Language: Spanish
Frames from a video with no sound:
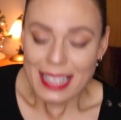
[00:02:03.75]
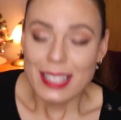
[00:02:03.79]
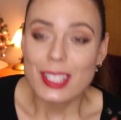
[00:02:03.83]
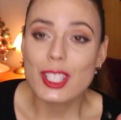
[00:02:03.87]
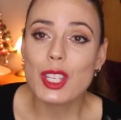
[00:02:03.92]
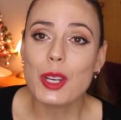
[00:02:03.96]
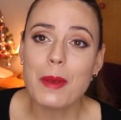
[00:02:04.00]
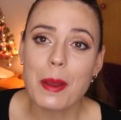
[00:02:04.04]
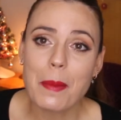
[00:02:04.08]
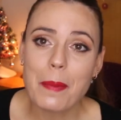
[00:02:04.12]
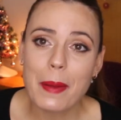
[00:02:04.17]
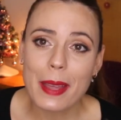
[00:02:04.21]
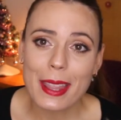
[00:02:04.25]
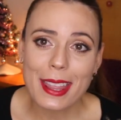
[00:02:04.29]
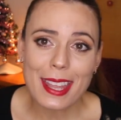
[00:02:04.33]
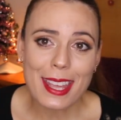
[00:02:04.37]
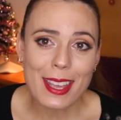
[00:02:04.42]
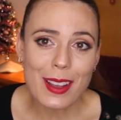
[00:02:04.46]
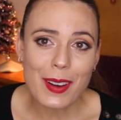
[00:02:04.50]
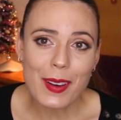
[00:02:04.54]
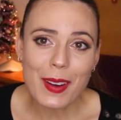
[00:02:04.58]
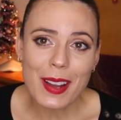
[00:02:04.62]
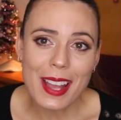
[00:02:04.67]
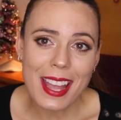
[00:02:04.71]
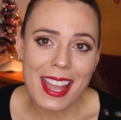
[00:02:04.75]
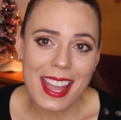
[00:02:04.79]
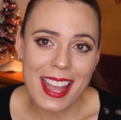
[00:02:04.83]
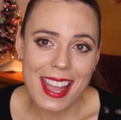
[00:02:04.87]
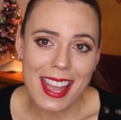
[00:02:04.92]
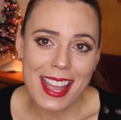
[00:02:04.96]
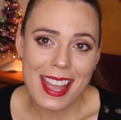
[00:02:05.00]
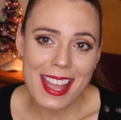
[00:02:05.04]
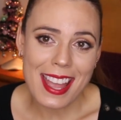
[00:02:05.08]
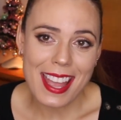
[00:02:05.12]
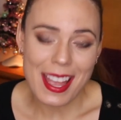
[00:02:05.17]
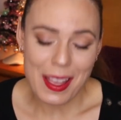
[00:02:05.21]
yo me he pedido
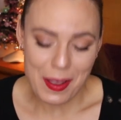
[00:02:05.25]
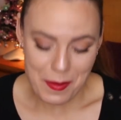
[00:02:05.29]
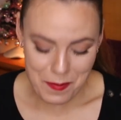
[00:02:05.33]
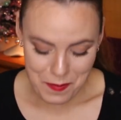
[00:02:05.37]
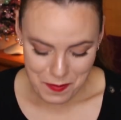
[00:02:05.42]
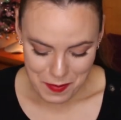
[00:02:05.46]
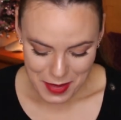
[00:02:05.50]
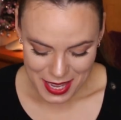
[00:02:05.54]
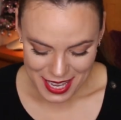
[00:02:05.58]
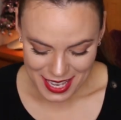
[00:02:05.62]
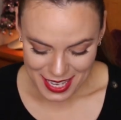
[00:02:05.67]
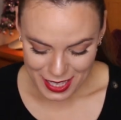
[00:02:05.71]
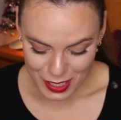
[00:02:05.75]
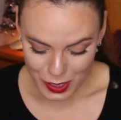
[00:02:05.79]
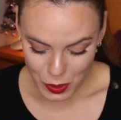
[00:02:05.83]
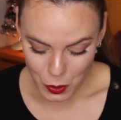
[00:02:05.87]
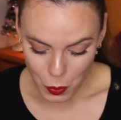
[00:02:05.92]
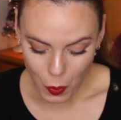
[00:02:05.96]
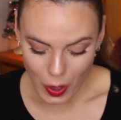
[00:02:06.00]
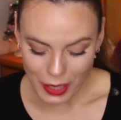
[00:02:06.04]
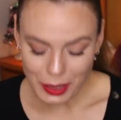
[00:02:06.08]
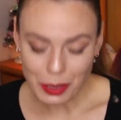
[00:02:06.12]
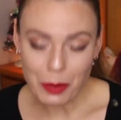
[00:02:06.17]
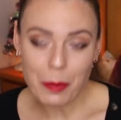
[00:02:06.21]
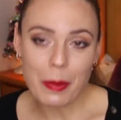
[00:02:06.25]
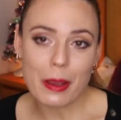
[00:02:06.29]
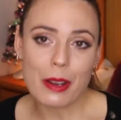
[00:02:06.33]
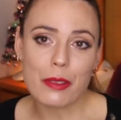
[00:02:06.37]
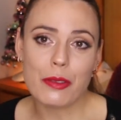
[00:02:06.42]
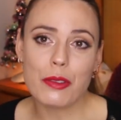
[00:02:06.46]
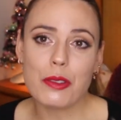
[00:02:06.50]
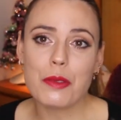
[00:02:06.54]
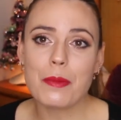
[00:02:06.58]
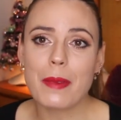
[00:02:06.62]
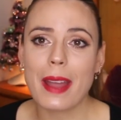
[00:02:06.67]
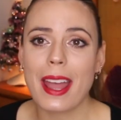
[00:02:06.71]
eh, mis cuatro
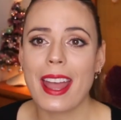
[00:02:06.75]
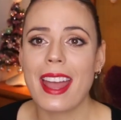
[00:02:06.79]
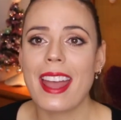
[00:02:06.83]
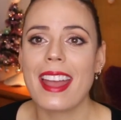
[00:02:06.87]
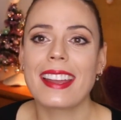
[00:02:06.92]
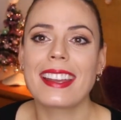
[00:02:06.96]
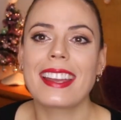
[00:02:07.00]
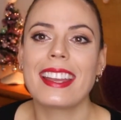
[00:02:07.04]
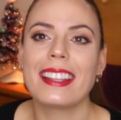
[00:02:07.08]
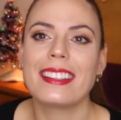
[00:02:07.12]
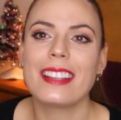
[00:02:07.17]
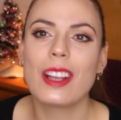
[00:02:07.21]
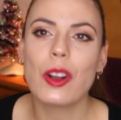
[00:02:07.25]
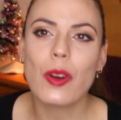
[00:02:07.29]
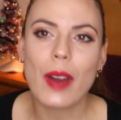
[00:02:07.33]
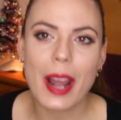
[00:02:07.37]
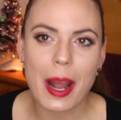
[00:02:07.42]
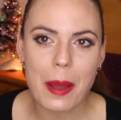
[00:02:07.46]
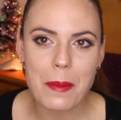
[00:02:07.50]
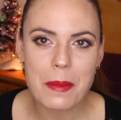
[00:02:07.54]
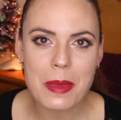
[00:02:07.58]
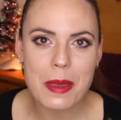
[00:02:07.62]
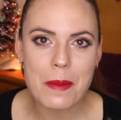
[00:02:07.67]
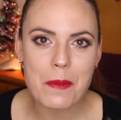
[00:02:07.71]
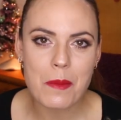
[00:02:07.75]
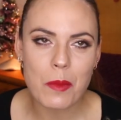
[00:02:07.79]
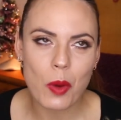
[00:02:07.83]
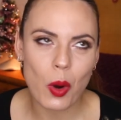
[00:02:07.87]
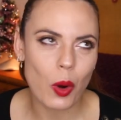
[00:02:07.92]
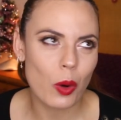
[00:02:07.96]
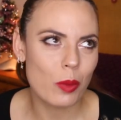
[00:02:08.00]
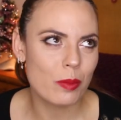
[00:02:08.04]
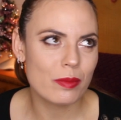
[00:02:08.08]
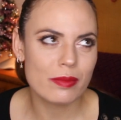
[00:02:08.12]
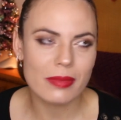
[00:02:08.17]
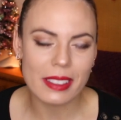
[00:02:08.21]
perfumes que tengo ahora
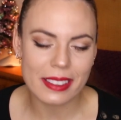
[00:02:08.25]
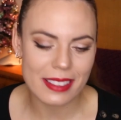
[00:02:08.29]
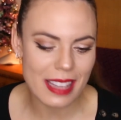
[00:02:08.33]
mismo